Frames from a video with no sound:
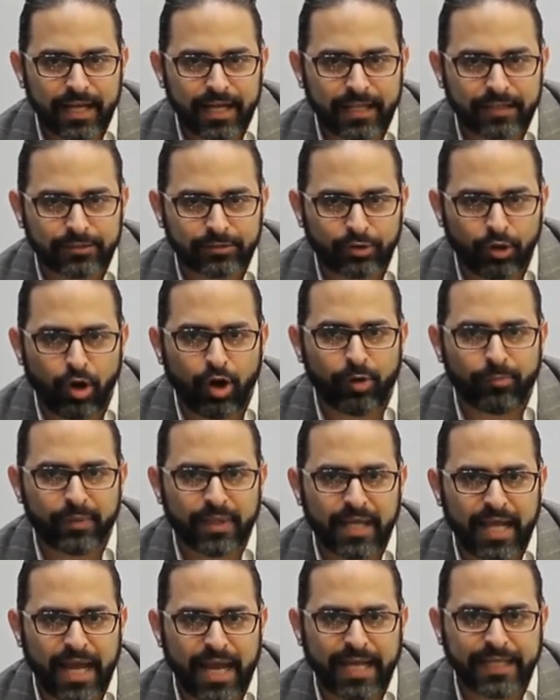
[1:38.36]
الطعم
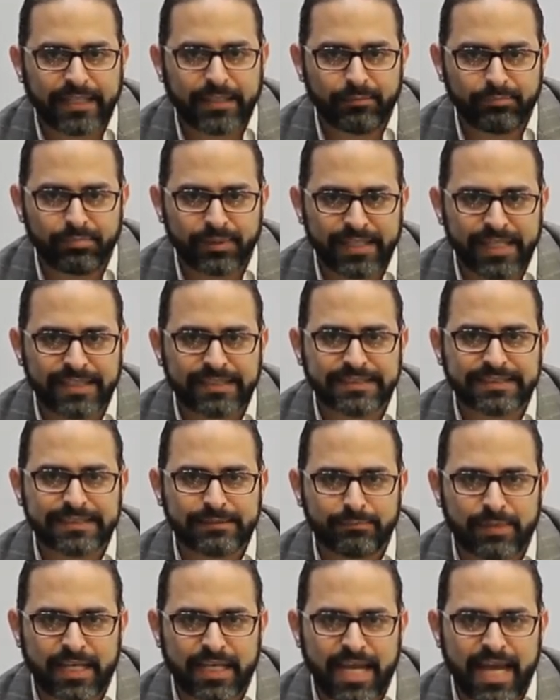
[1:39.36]
الحي بيدي
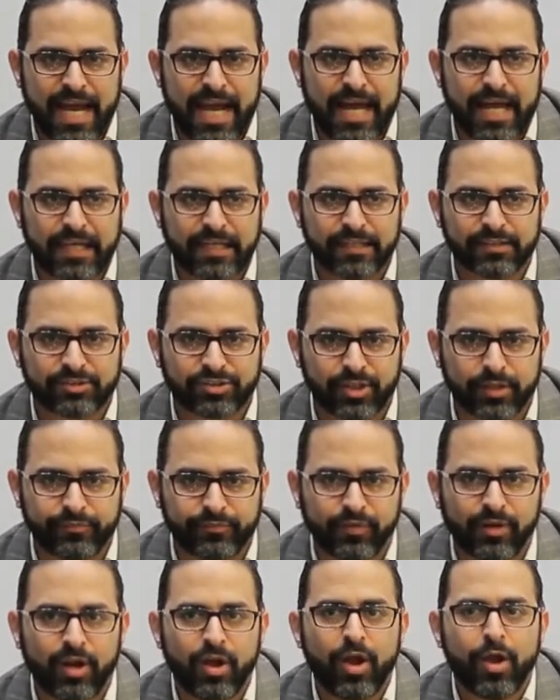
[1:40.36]
مناعه
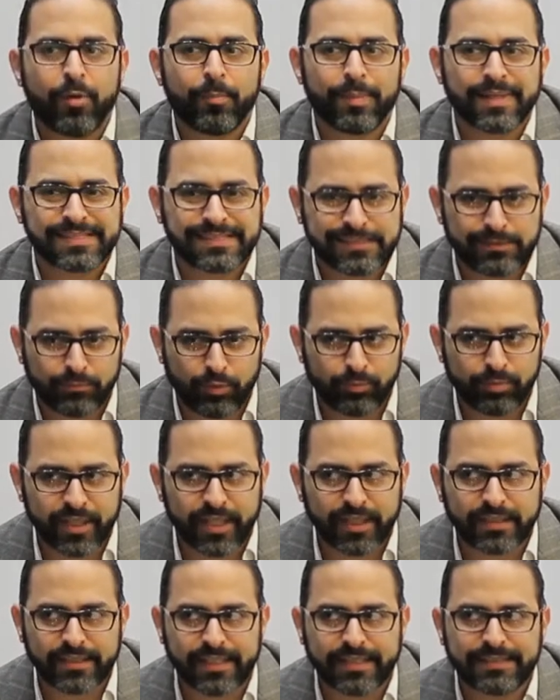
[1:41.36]
للطفل بس
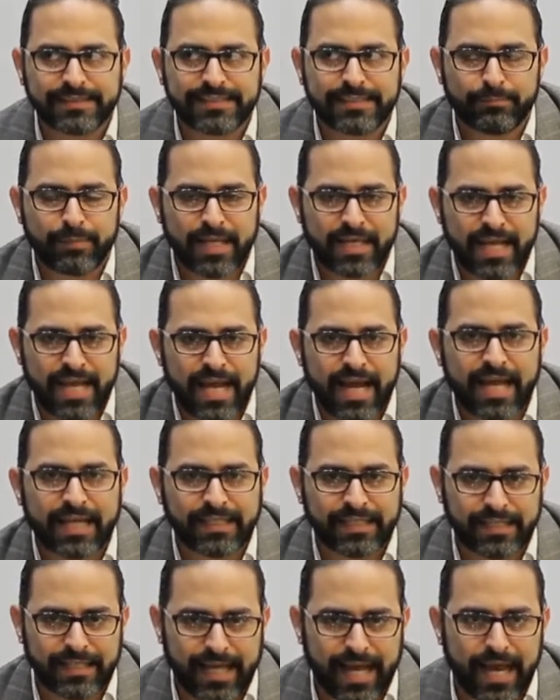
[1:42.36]
ممكن يدي مناعه
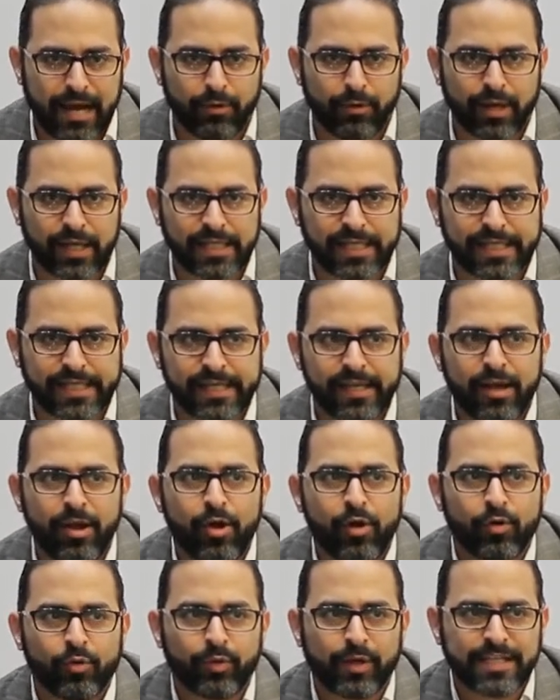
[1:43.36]
للي حواليه
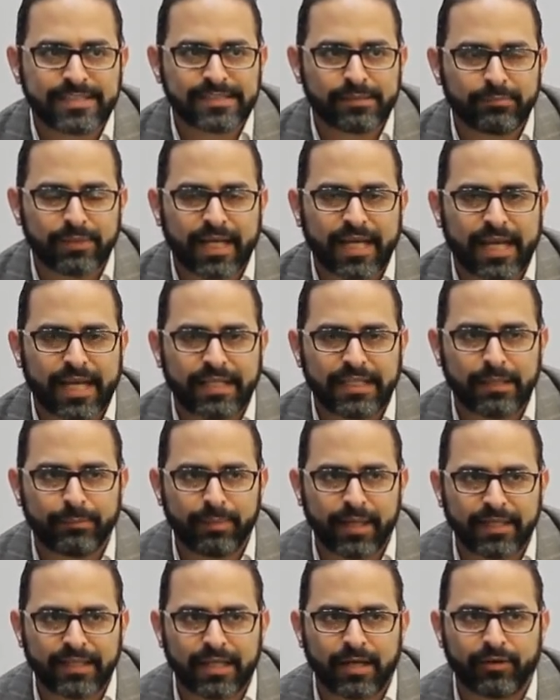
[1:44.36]
ولازم نخلي
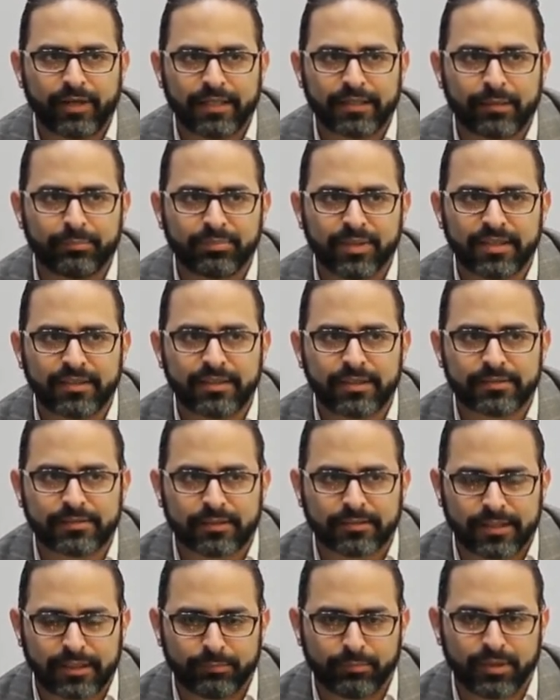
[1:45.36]
بالنا واحنا بندي
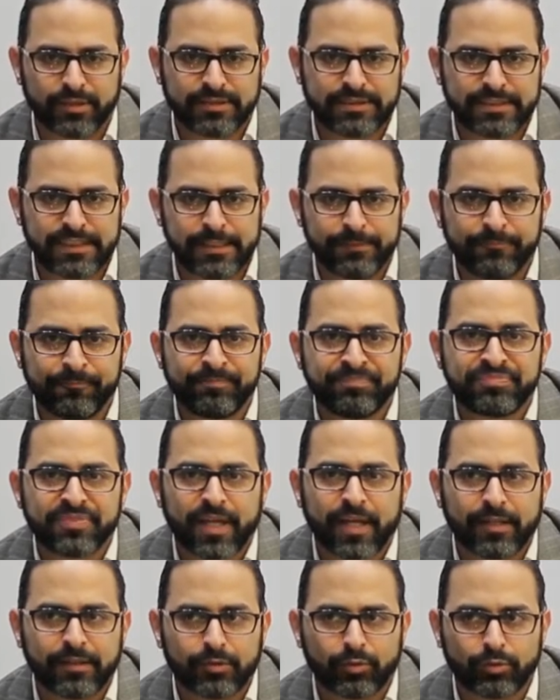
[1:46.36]
التطعيمات دي
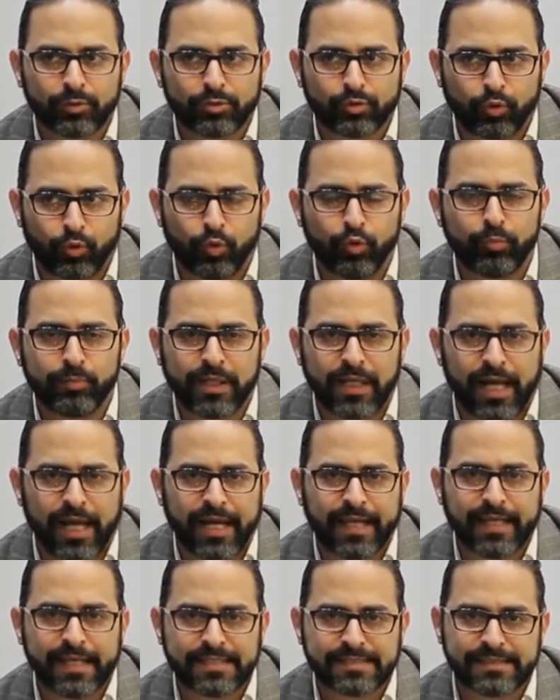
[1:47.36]
انه الطعوم
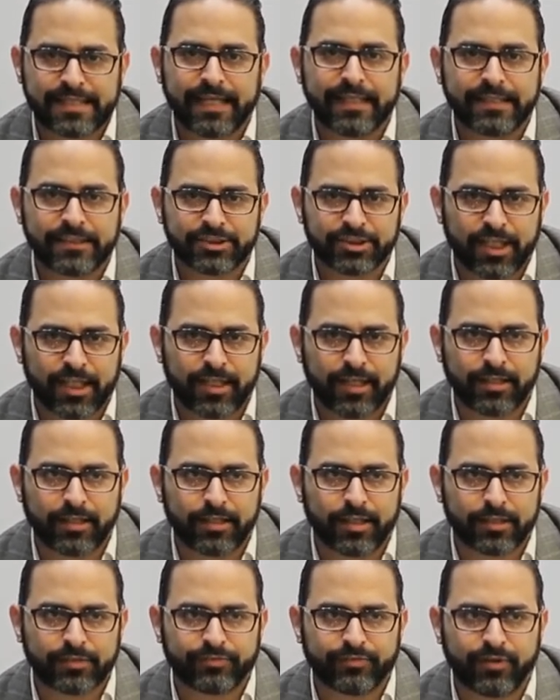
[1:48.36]
الحيه زي شلل
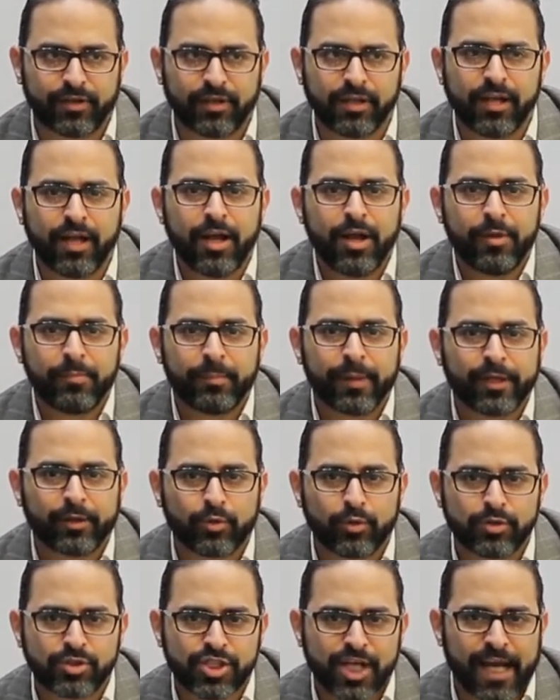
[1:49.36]
الاطفال ما
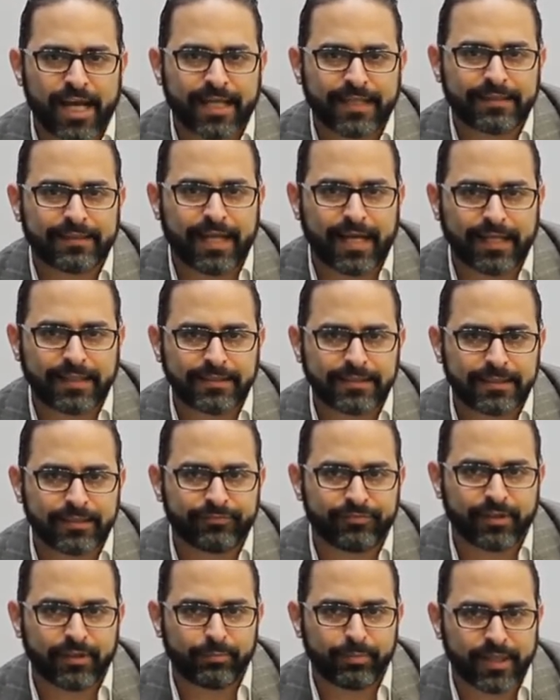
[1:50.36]
يكونش حد عندي
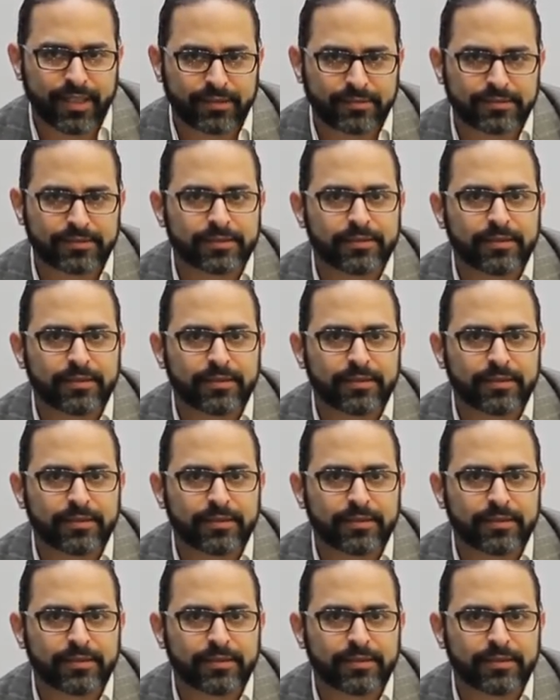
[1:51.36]
في البيت